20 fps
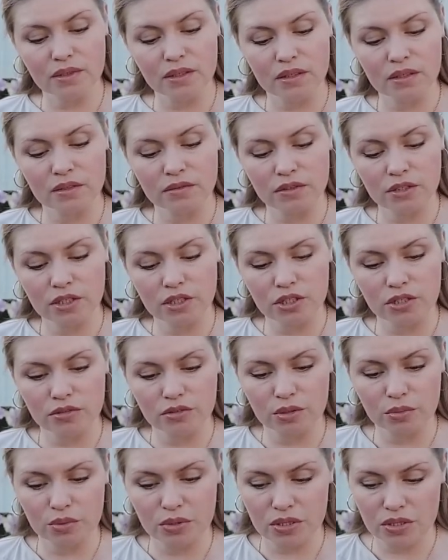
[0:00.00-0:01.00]
а,
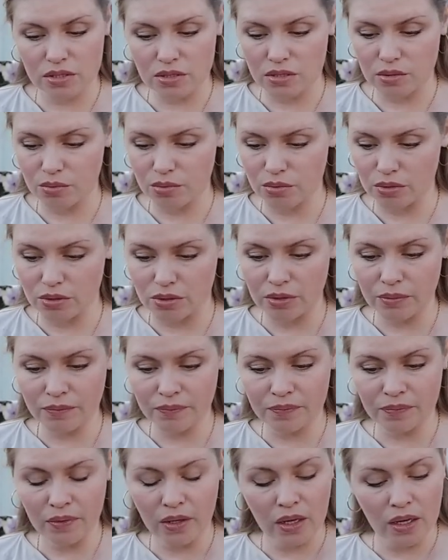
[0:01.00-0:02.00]
выращивание птицы на пурине.
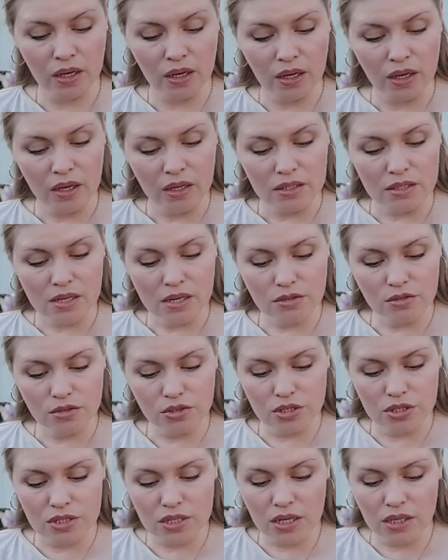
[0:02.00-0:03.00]

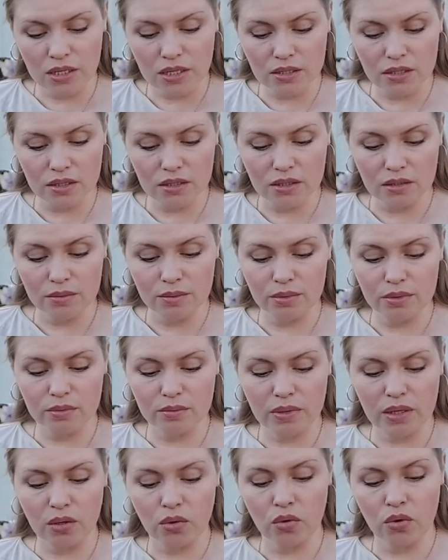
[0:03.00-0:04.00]
Следующая закладка это будет
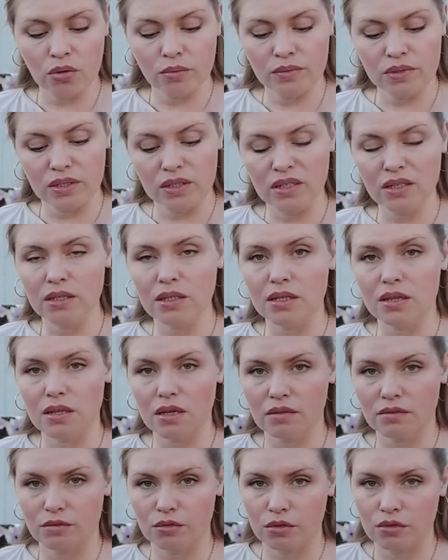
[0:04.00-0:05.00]
маркорн. и
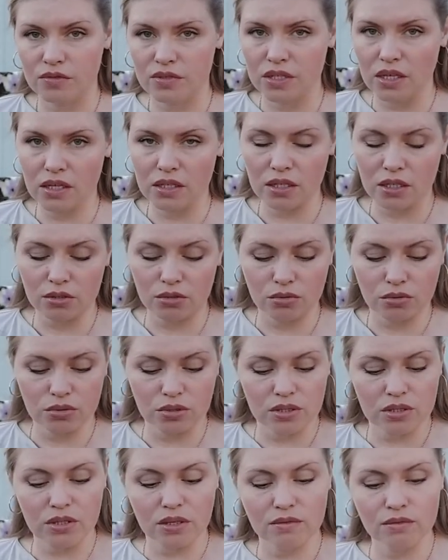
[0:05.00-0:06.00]
итого. В закладку
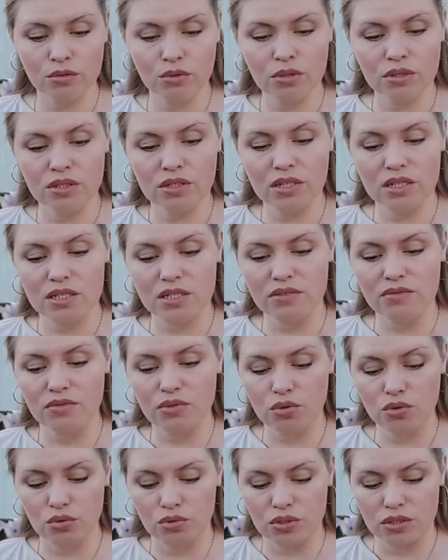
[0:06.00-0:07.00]
итого я
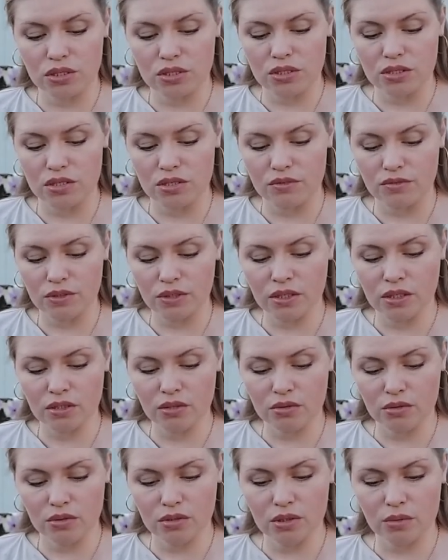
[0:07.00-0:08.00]
сведу те цифры,
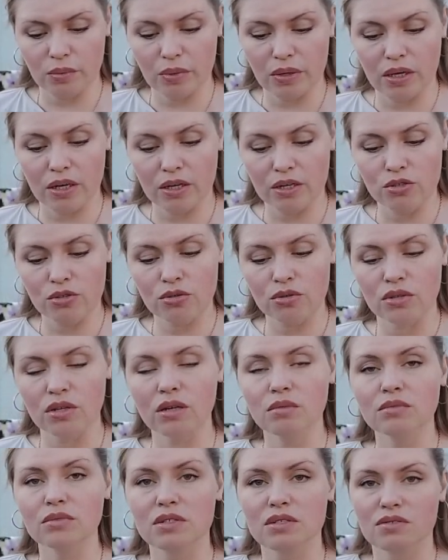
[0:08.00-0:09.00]
которые покажут
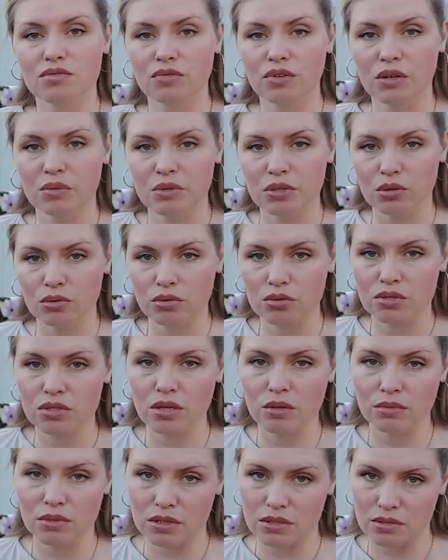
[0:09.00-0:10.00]
нам с вами тот
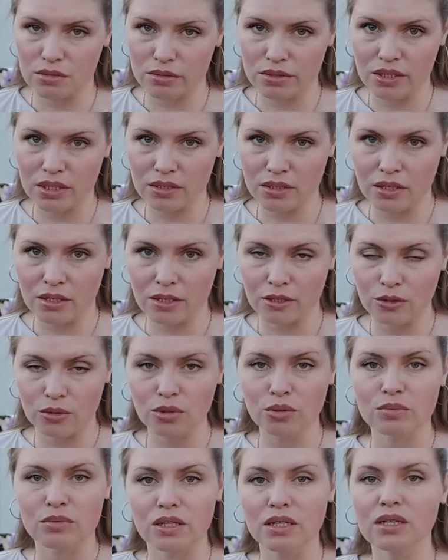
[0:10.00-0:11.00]
самый результат, о
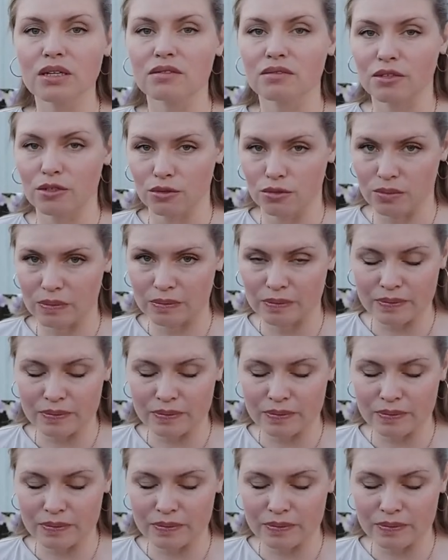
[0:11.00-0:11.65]
котором я говорю